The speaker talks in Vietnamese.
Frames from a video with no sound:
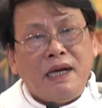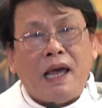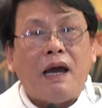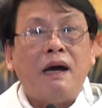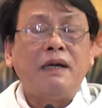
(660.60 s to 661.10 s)

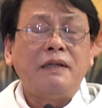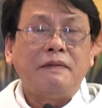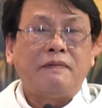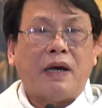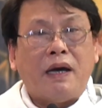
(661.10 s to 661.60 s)
là
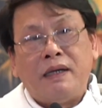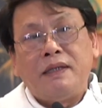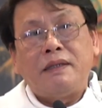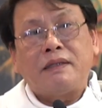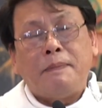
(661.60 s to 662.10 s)
ơn và
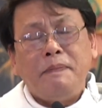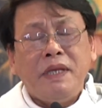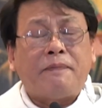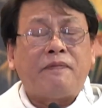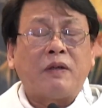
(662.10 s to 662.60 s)
ơn thấm
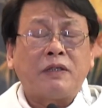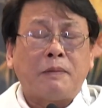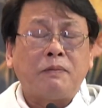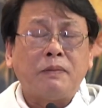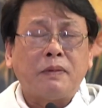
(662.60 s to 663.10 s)
nhập vào
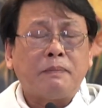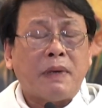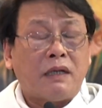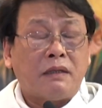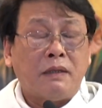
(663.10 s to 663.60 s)
trong
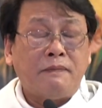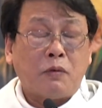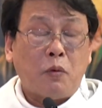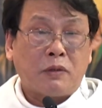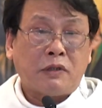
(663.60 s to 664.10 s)
bản thân
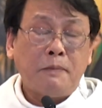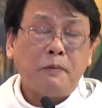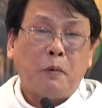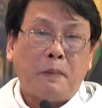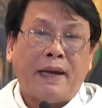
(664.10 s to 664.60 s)
và cuộc
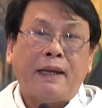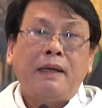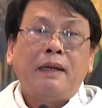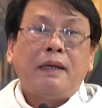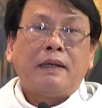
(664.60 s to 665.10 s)
sống của mẹ
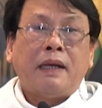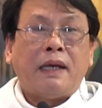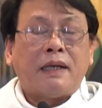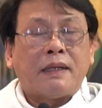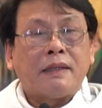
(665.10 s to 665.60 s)

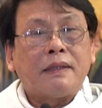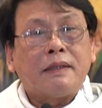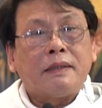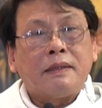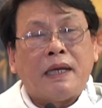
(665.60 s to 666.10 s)
để
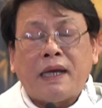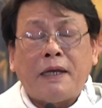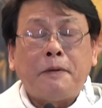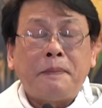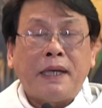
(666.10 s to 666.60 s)
để
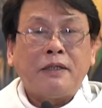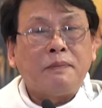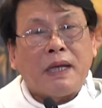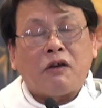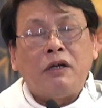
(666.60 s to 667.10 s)
ngày hôm nay
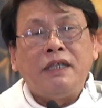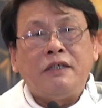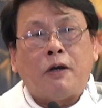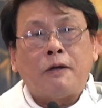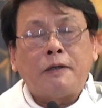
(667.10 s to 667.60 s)
chúng ta có
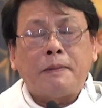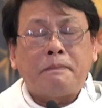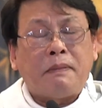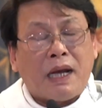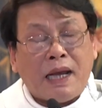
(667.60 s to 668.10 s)
lý do
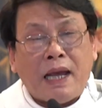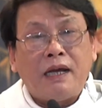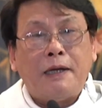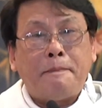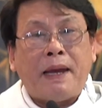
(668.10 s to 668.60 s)
mà ca
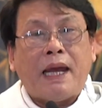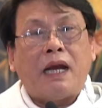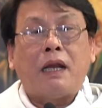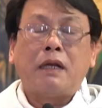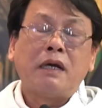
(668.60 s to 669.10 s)
ngợi
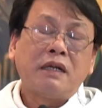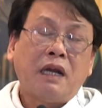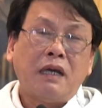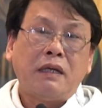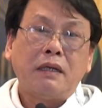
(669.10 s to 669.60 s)
mẹ là
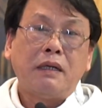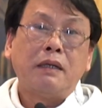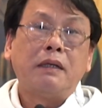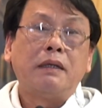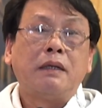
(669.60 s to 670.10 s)
đấng đầy
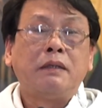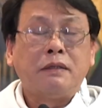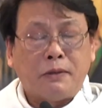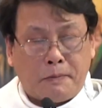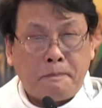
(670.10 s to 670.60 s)

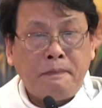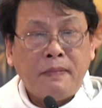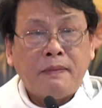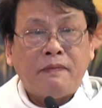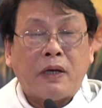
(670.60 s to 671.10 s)
ân sủng
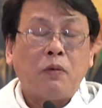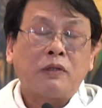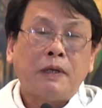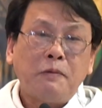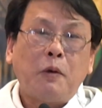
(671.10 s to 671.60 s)
và
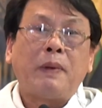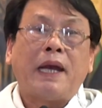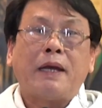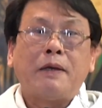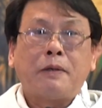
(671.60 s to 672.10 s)
cuộc sống của
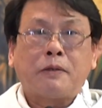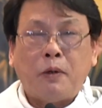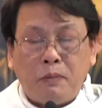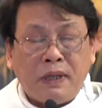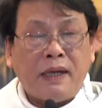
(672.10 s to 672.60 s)
mẹ
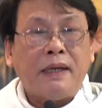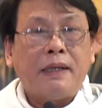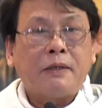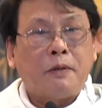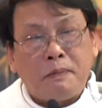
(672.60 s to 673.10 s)
cũng thế
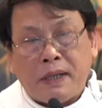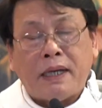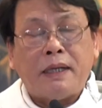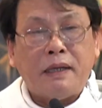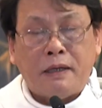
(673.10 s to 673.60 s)
cũng
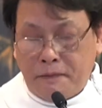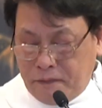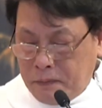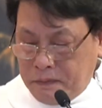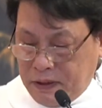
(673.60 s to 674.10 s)
đầy ân
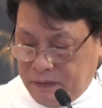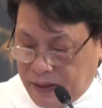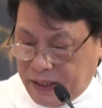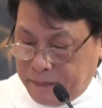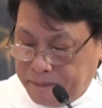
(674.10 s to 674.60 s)
phúc như vậy